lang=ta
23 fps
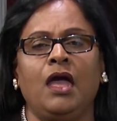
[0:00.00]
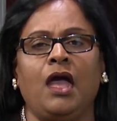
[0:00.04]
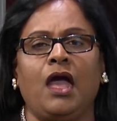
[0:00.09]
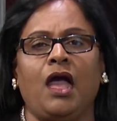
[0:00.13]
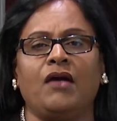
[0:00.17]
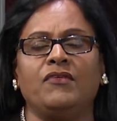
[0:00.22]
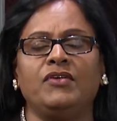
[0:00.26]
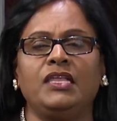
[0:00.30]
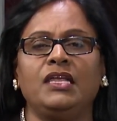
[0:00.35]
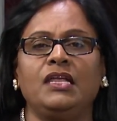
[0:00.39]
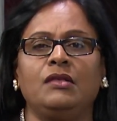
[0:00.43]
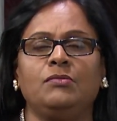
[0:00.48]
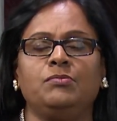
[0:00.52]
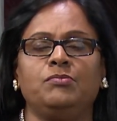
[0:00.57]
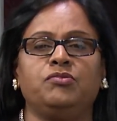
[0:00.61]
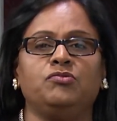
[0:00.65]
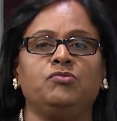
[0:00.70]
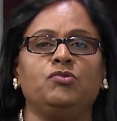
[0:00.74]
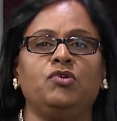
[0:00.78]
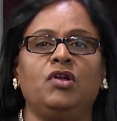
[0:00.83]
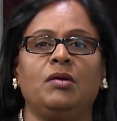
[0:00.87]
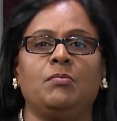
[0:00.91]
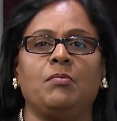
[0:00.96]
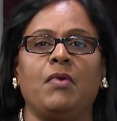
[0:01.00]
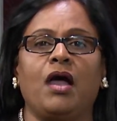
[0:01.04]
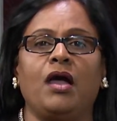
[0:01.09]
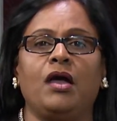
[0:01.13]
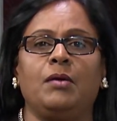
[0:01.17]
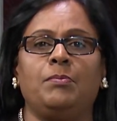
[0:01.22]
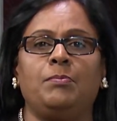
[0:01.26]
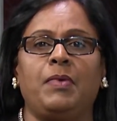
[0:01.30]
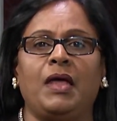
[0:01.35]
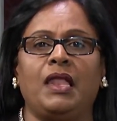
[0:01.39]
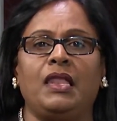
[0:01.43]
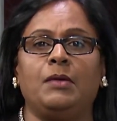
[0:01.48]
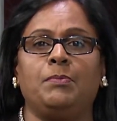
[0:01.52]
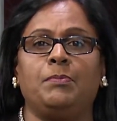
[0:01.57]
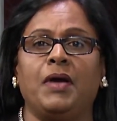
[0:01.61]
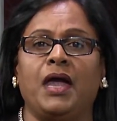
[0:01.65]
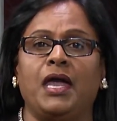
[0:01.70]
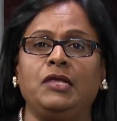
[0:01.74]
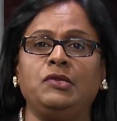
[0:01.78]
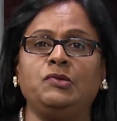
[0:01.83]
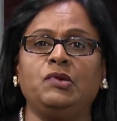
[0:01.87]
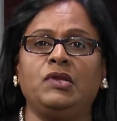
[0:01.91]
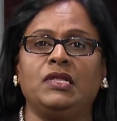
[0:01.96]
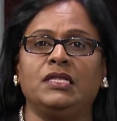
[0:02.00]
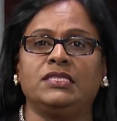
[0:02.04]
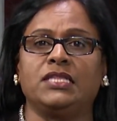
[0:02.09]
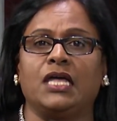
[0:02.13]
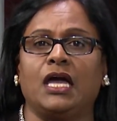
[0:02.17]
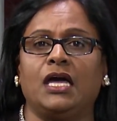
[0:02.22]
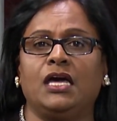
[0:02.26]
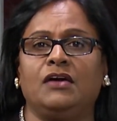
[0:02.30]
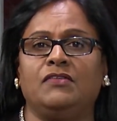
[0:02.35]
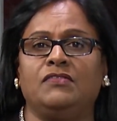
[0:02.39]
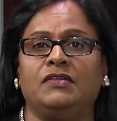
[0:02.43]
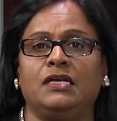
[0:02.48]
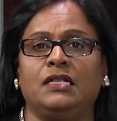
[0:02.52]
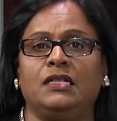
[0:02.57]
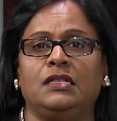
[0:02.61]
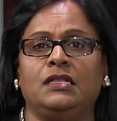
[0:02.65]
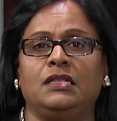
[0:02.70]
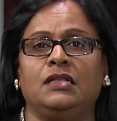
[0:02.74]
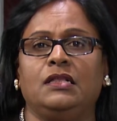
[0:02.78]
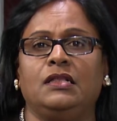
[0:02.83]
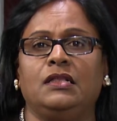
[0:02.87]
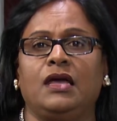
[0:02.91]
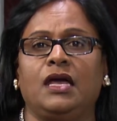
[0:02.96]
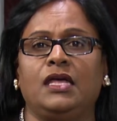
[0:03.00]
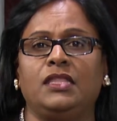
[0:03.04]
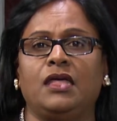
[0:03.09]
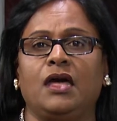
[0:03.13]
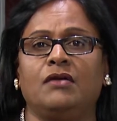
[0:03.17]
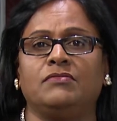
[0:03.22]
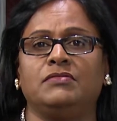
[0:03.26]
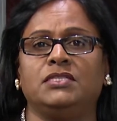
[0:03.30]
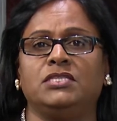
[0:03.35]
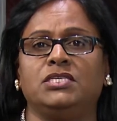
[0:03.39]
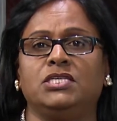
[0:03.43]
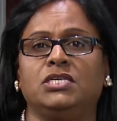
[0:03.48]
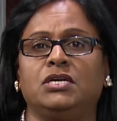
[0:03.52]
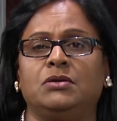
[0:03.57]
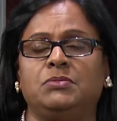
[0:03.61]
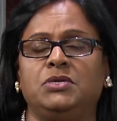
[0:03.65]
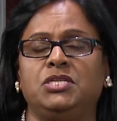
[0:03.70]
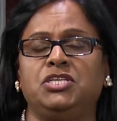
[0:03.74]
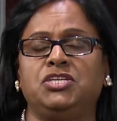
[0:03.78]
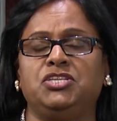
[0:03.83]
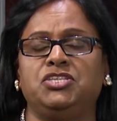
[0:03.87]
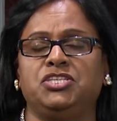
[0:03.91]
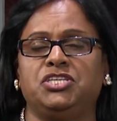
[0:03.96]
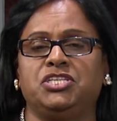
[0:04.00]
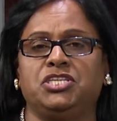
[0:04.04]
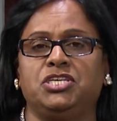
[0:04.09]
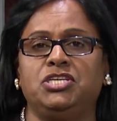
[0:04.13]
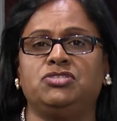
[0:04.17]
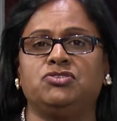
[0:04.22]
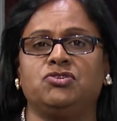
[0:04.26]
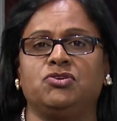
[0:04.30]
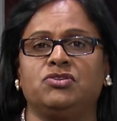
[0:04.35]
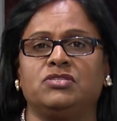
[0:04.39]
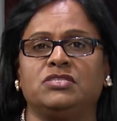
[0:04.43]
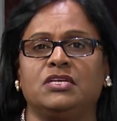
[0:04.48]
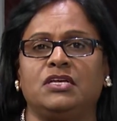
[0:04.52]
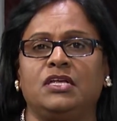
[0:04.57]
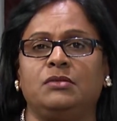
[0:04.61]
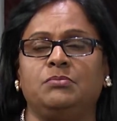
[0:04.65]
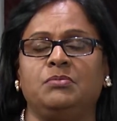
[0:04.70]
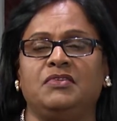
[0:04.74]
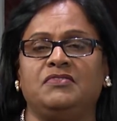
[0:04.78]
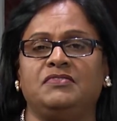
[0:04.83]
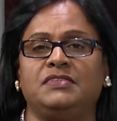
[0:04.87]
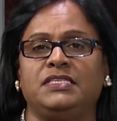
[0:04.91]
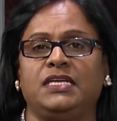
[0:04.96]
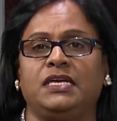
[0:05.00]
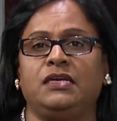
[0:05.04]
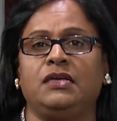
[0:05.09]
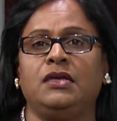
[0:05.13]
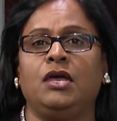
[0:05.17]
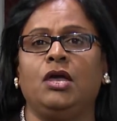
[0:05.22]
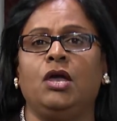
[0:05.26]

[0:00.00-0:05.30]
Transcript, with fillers: அவர்கள் மூலமாக பல பயனுள்ள தகவல்கள் அதாவது கம்யூனிட்டி ரீசோர்ஸ் என்பவற்றை